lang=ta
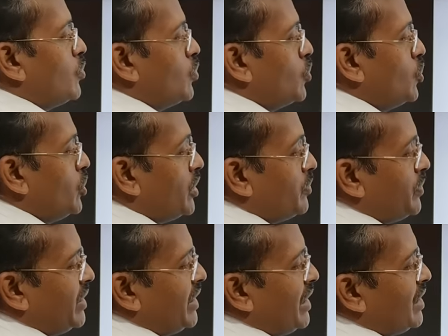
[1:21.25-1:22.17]
மூன்று
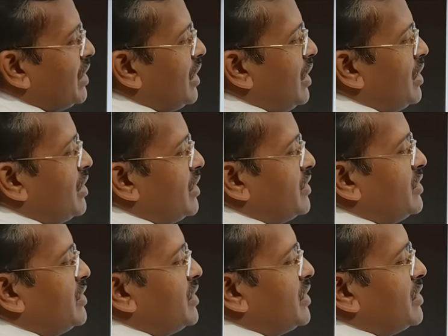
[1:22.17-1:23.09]
மெட்டல்களால் ஆனது
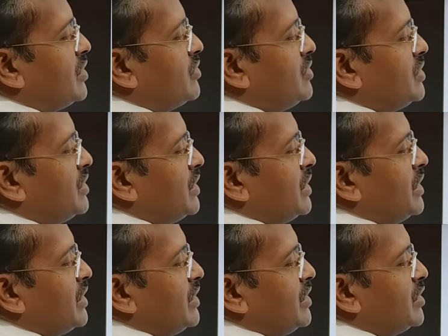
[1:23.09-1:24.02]
அதாவது
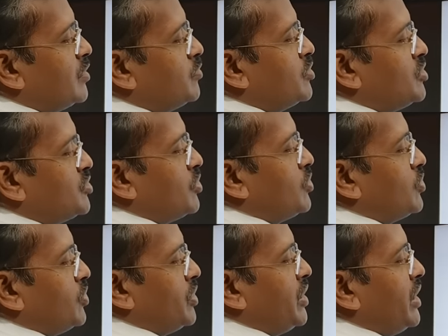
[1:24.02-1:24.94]
இரும்புன்னு
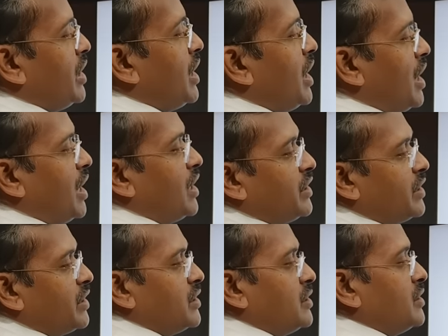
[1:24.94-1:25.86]
சொல்லக்கூடிய
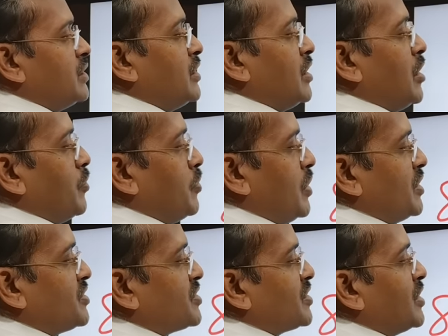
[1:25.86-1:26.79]
அயனு
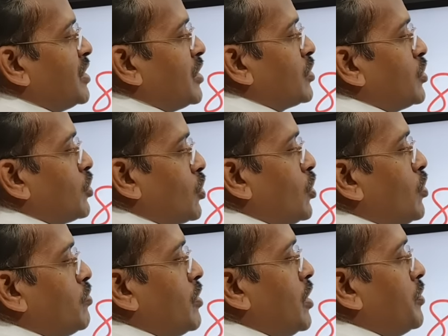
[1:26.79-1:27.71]
ப்ளஸ்
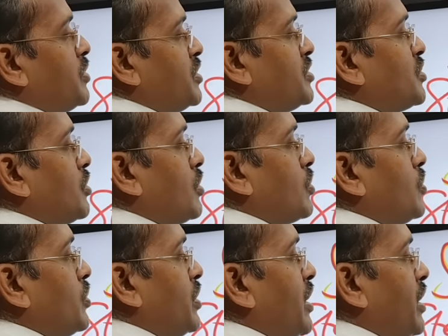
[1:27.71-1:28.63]
குரோம் அப்படின்னு
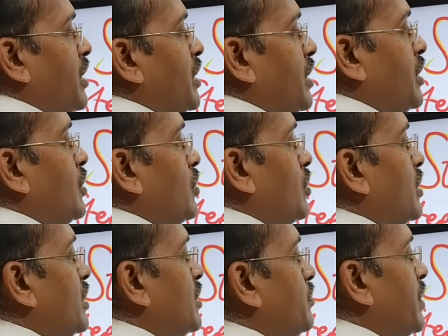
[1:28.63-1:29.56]
சொல்லக்கூடிய இன்னொரு
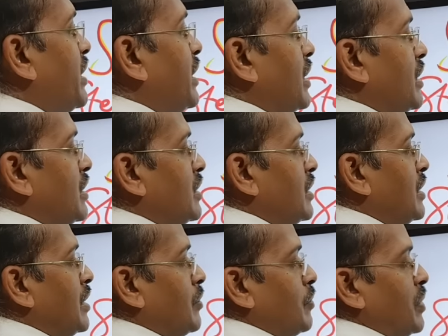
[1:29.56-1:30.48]
மெட்டலு
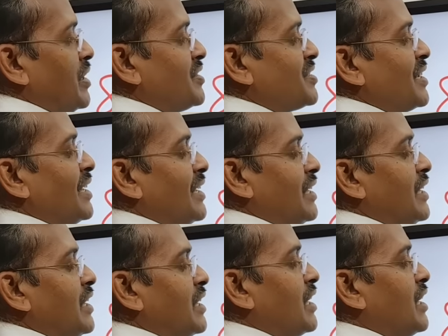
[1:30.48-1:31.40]
ப்ளஸ்
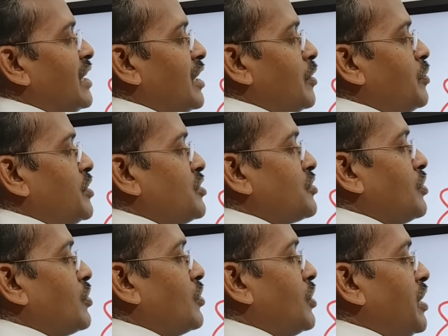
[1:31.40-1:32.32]
நிக்கல் அப்படின்னு
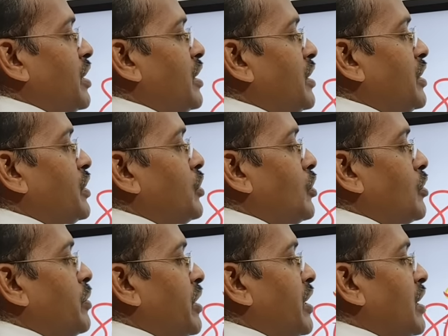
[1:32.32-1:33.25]
சொல்லக்கூடிய இன்னொரு
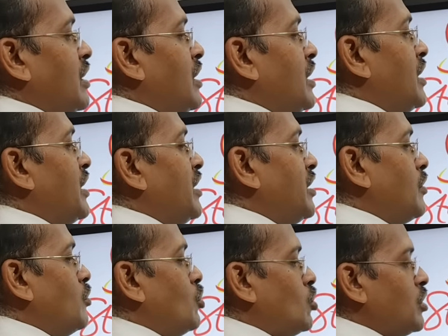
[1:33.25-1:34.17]
மெட்டல் இந்த
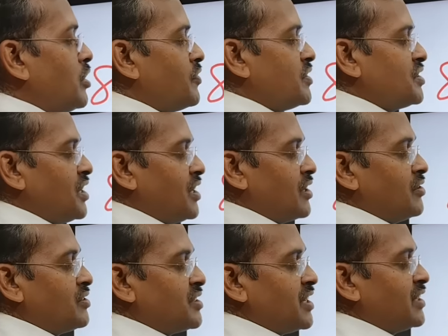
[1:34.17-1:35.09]
மூன்று
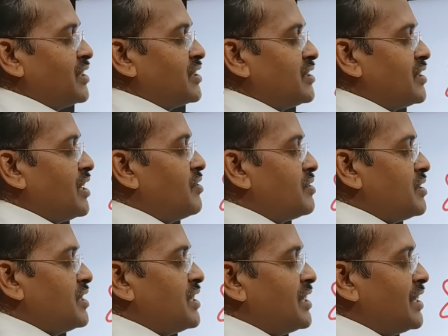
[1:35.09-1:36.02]
விஷயங்களும் சேர்ந்தது தான் வந்து